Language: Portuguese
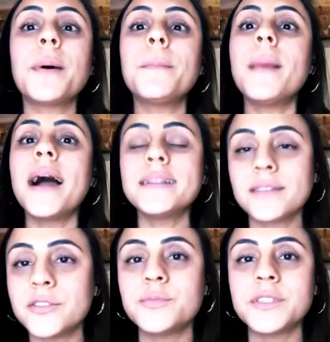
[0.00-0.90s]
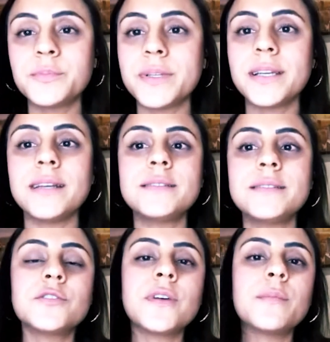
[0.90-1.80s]
tem uma baita de uma
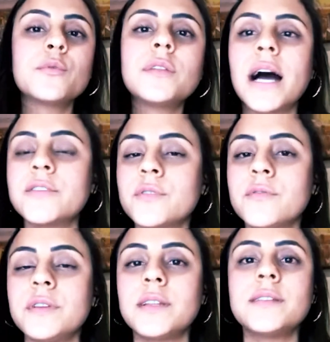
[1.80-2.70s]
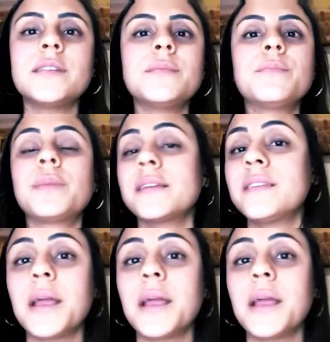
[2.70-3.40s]
experiência. Isso vai mudar a sua vida, assim, para